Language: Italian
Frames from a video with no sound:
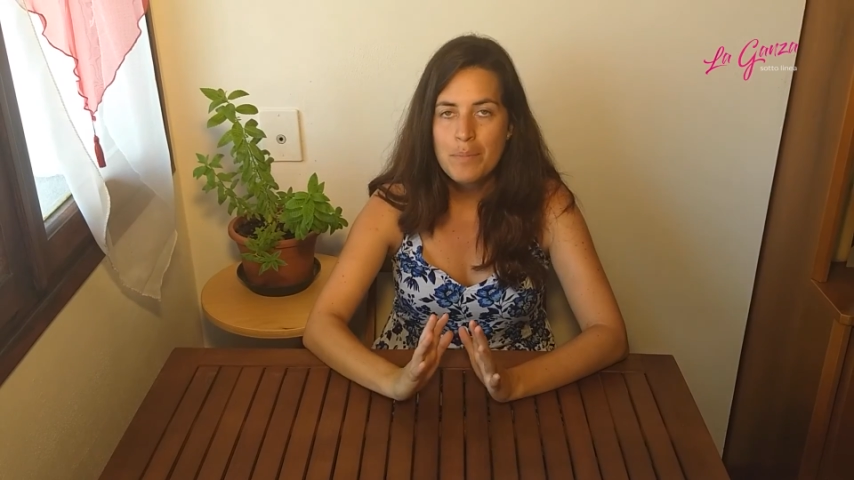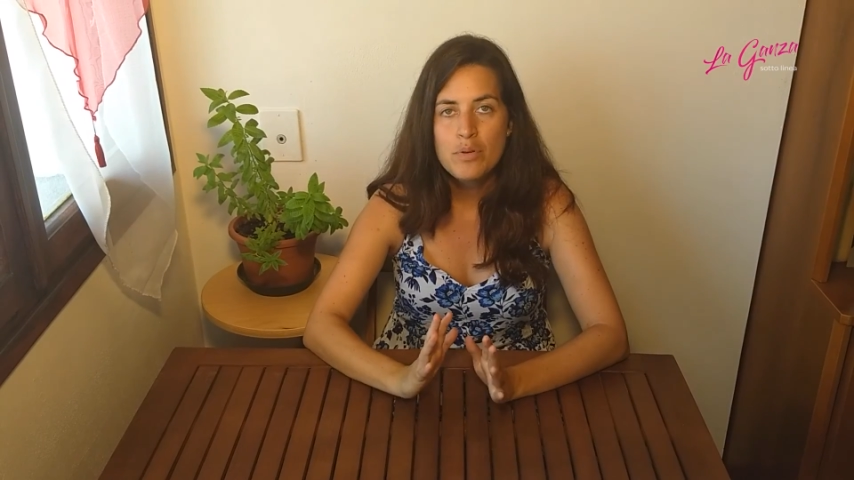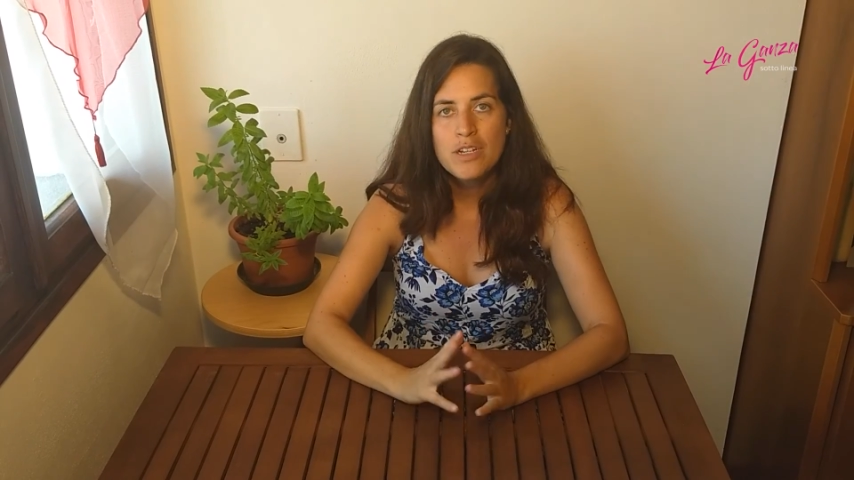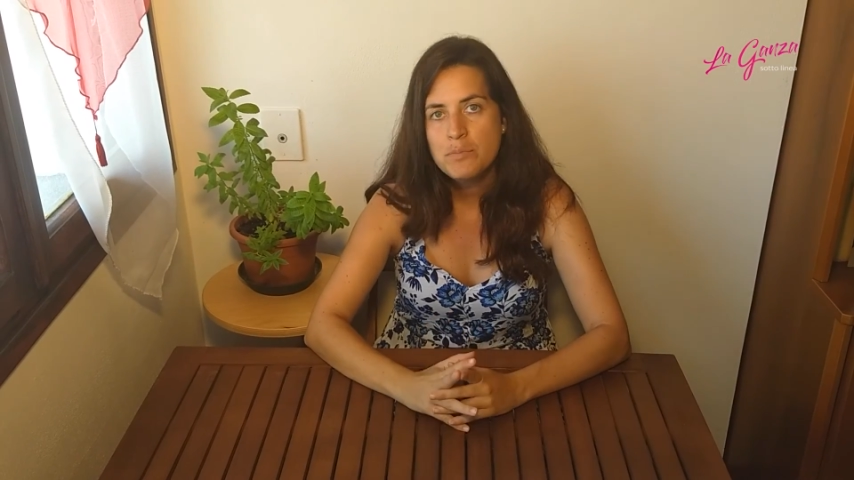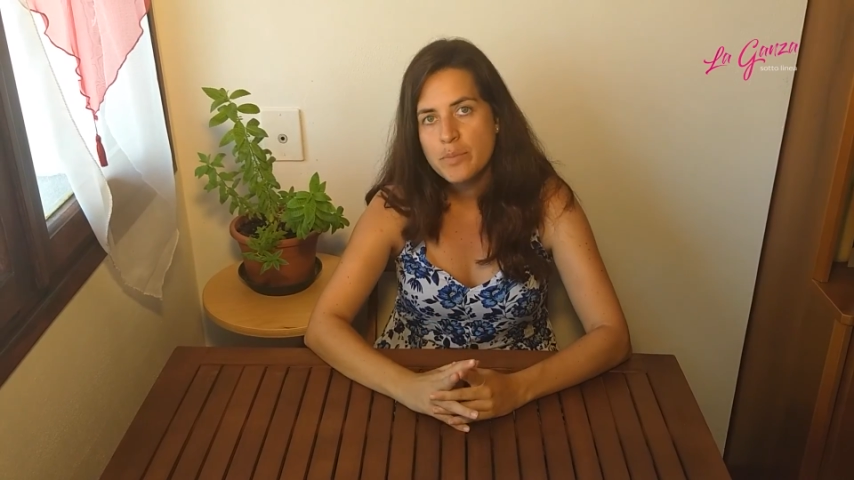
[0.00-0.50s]
ma
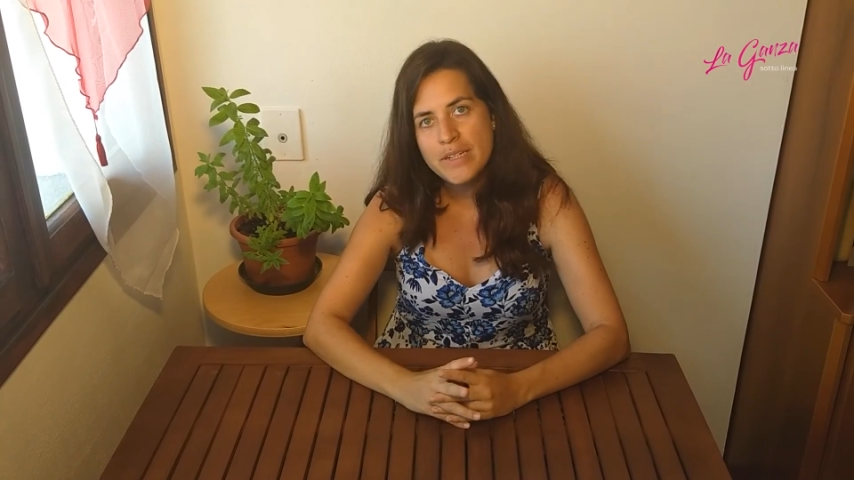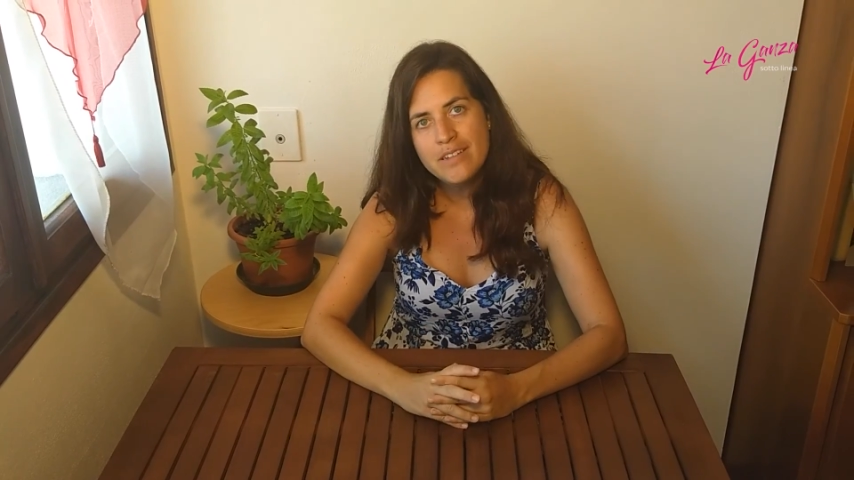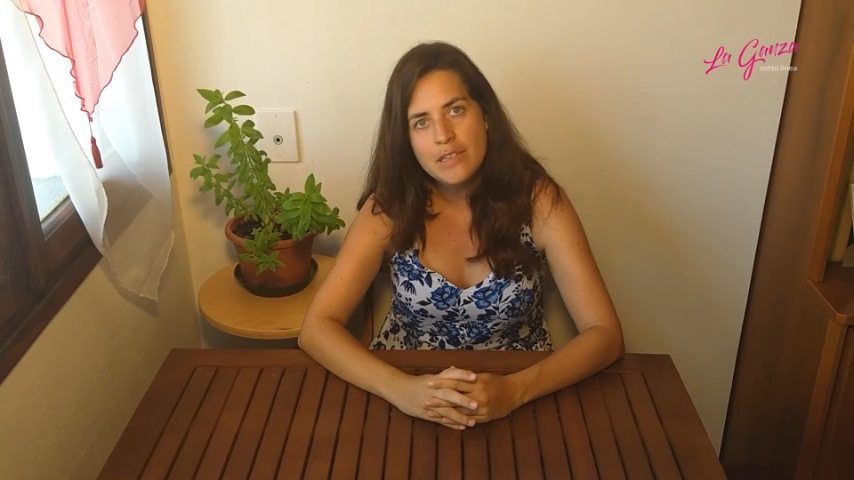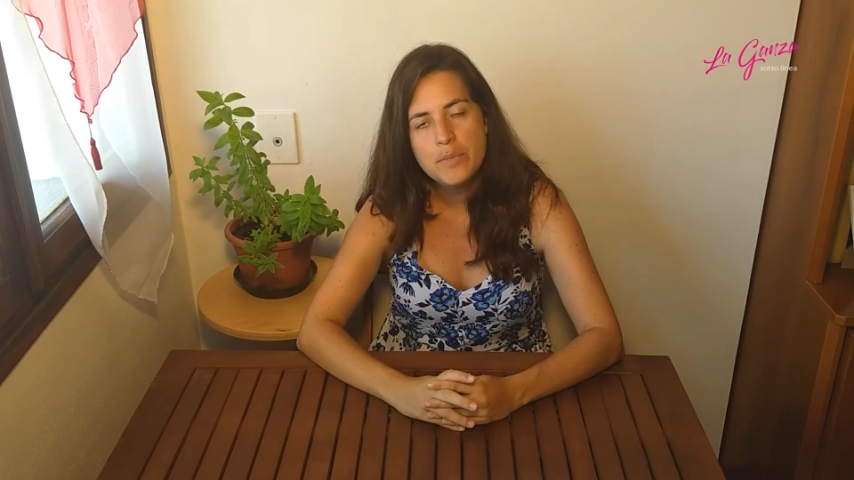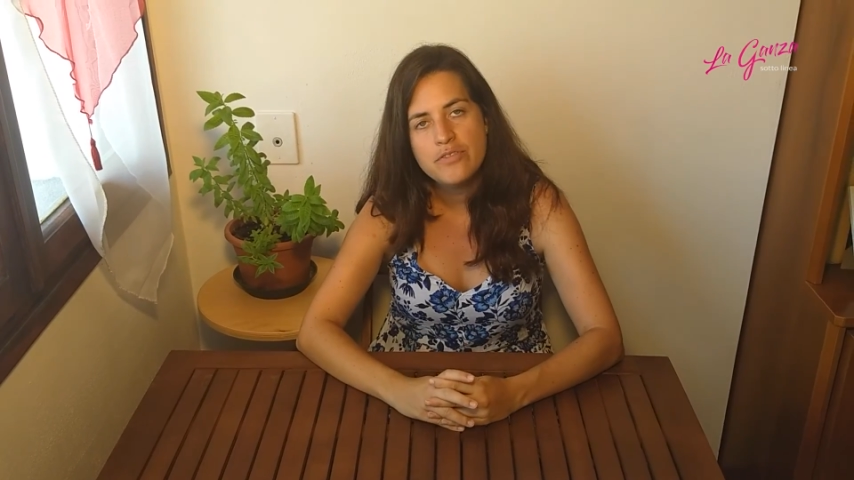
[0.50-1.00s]
potremmo
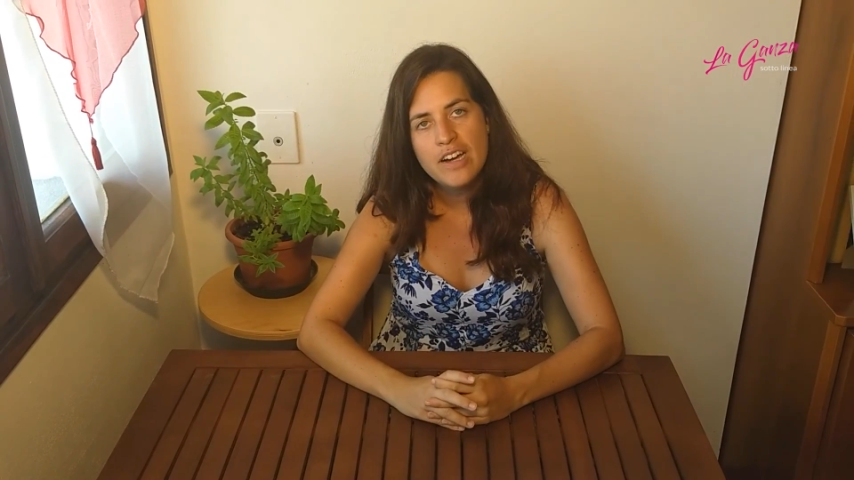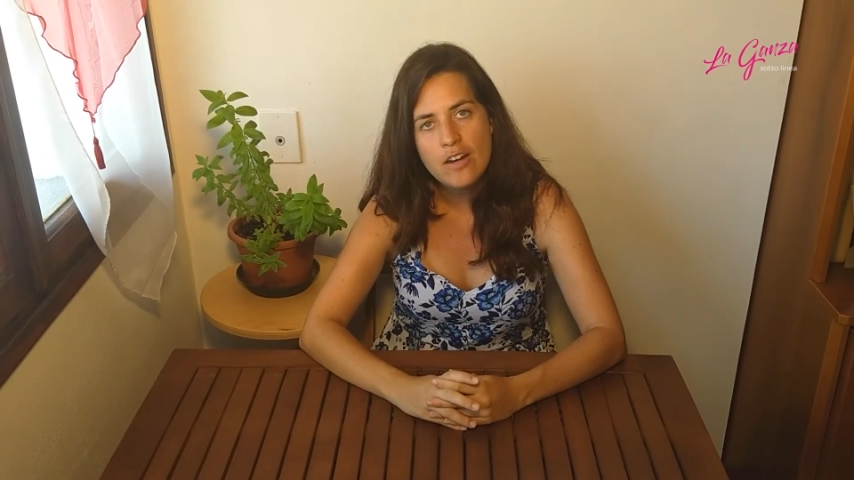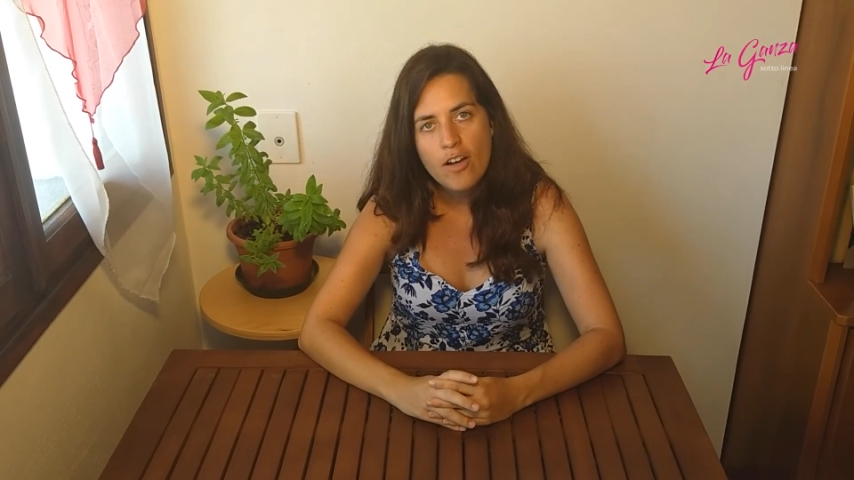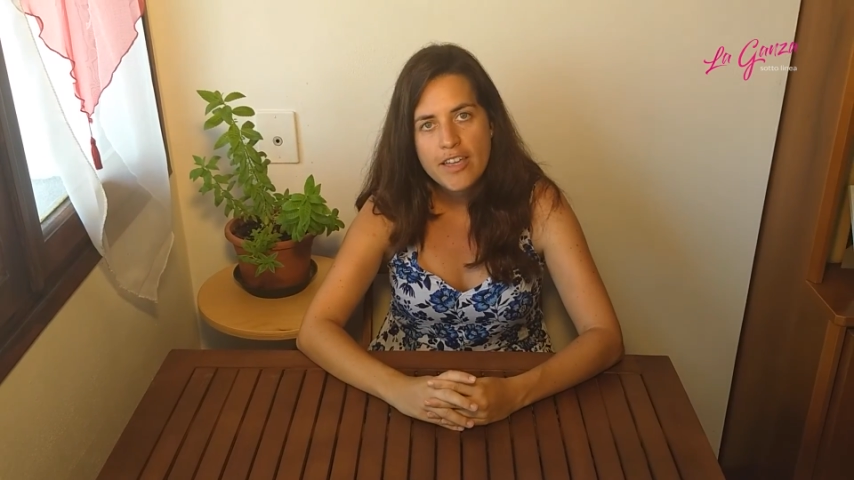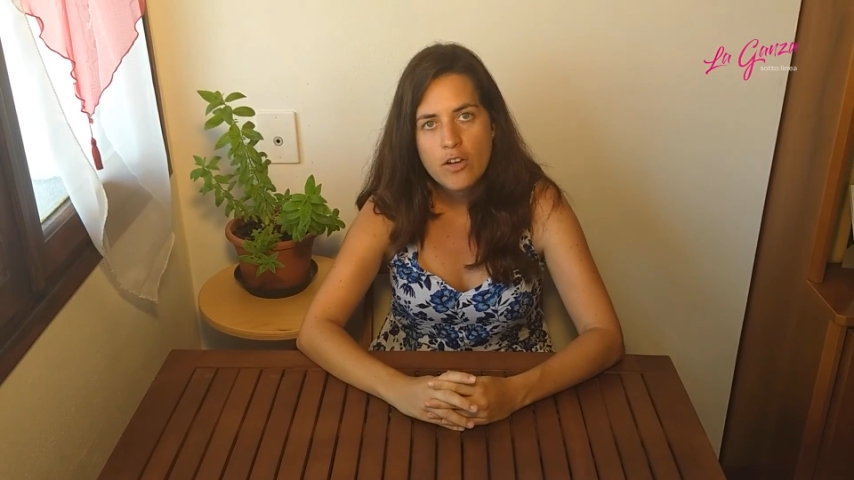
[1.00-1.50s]
benissimo
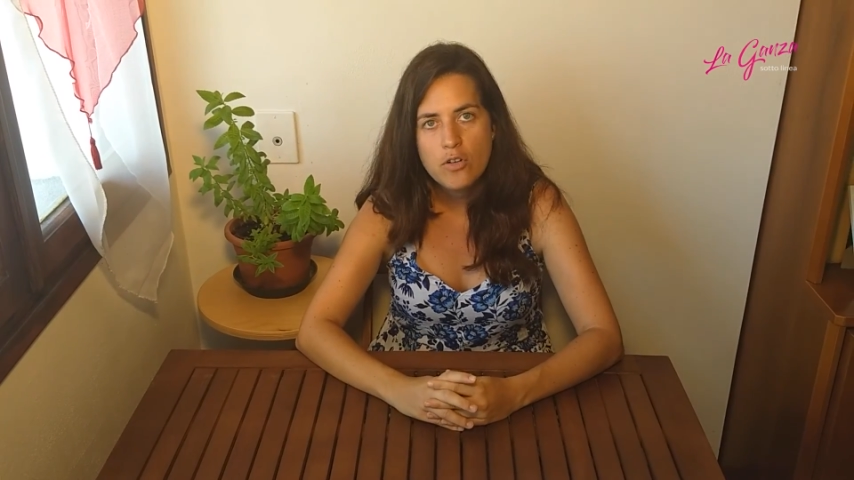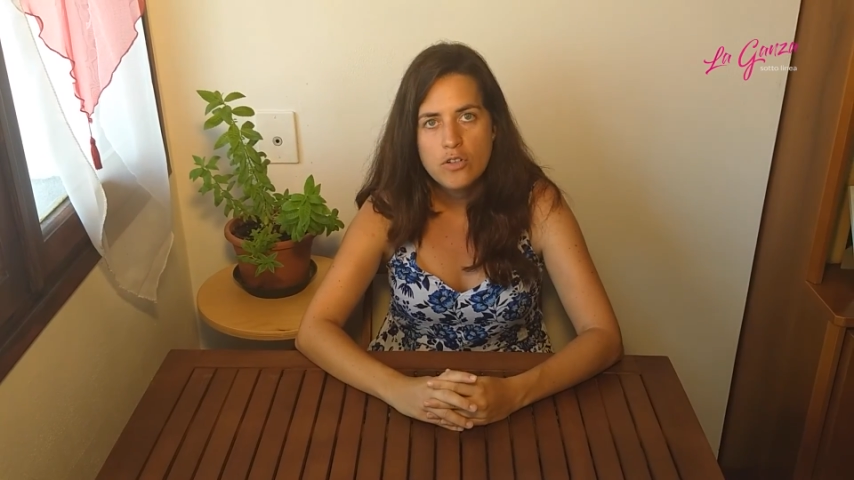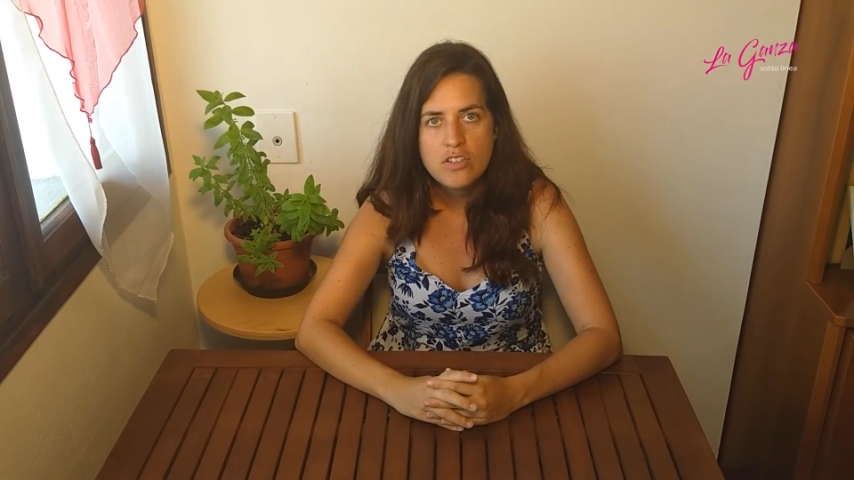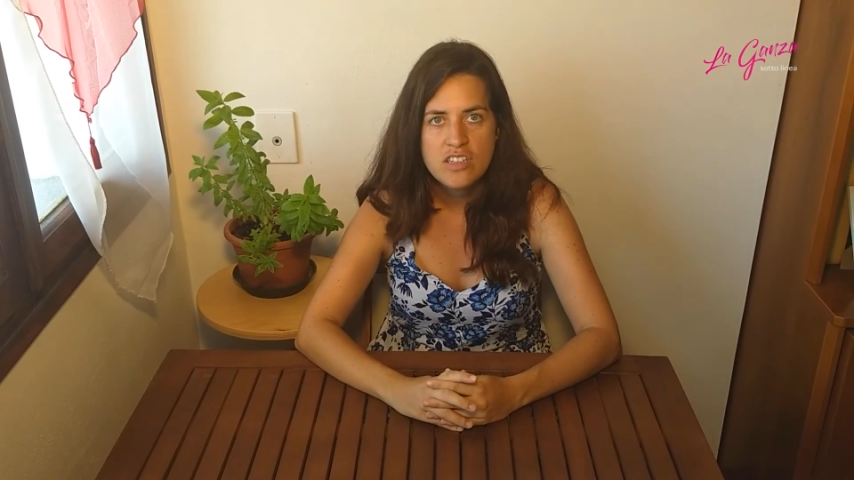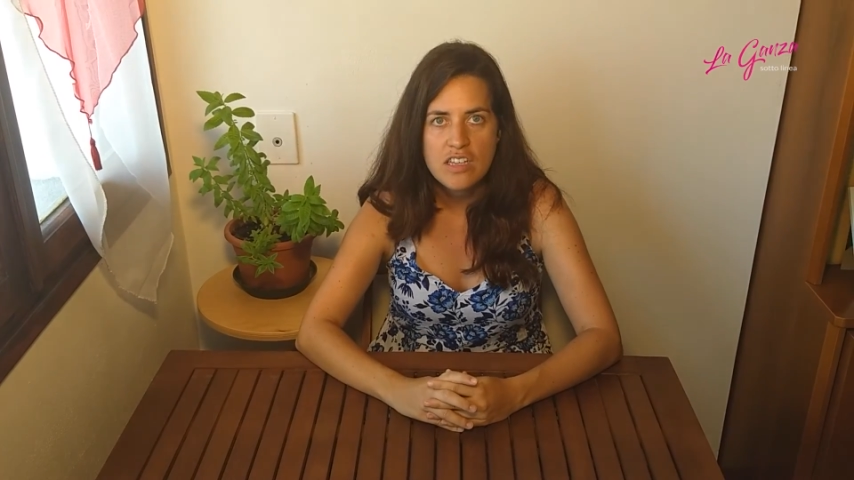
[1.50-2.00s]
farlo anche
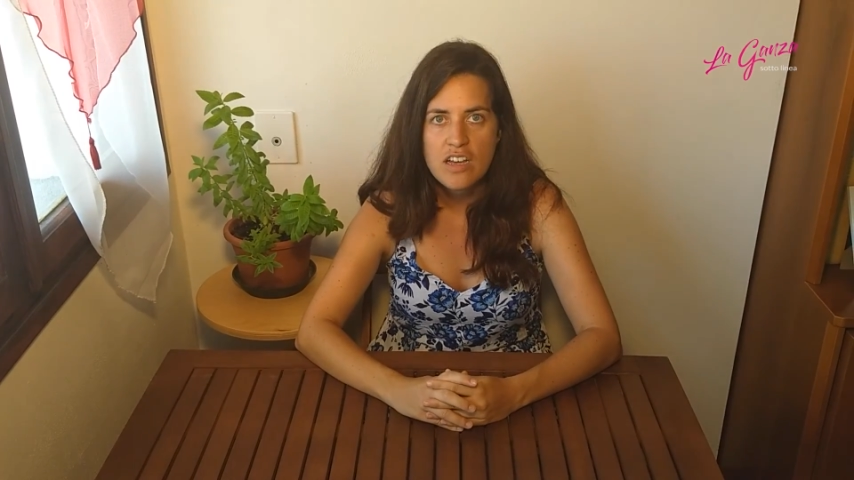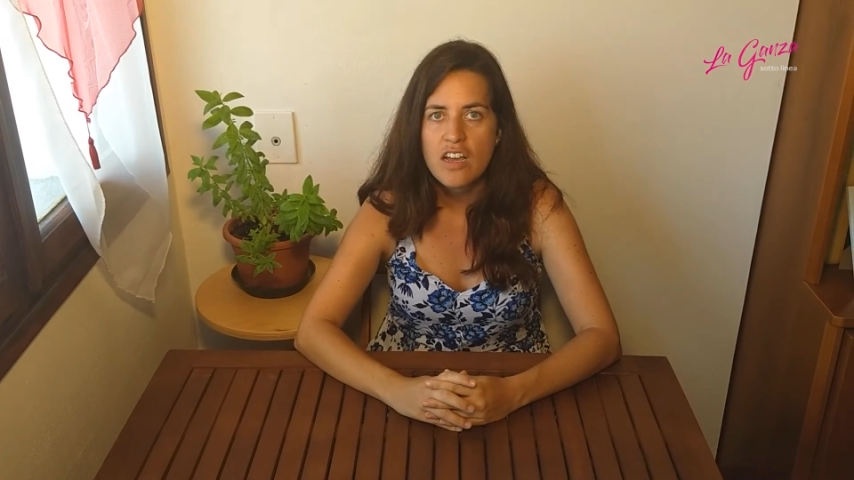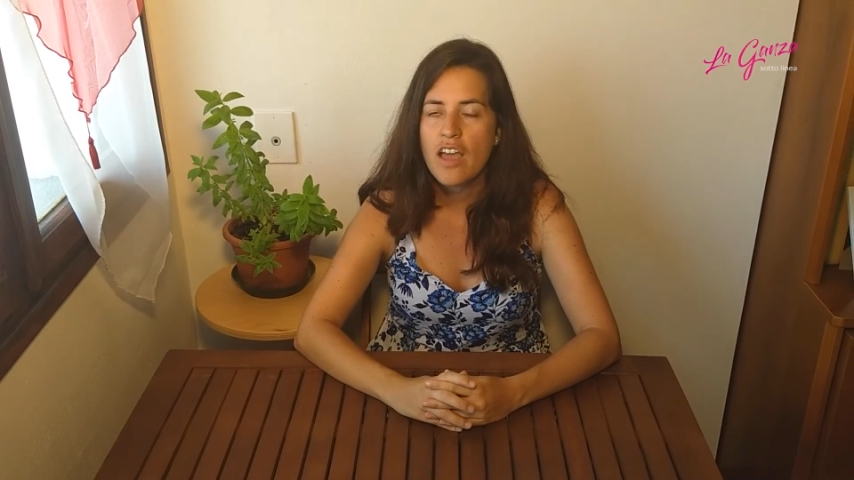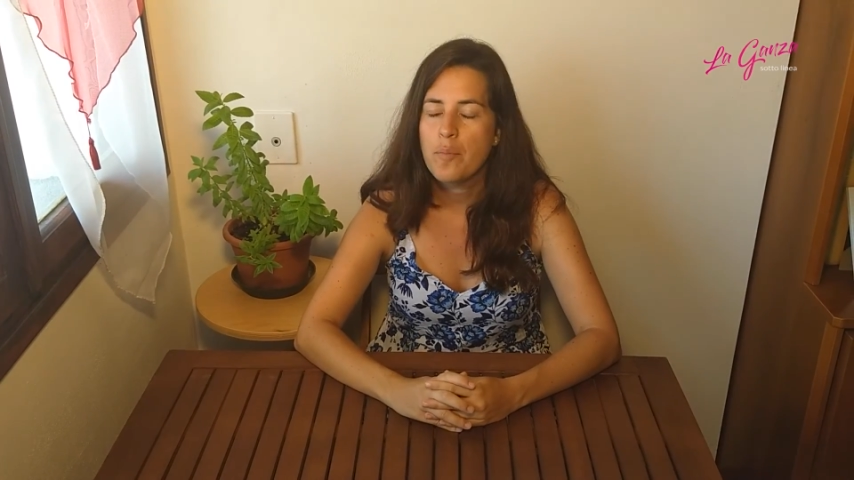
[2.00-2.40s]
con l'ortica,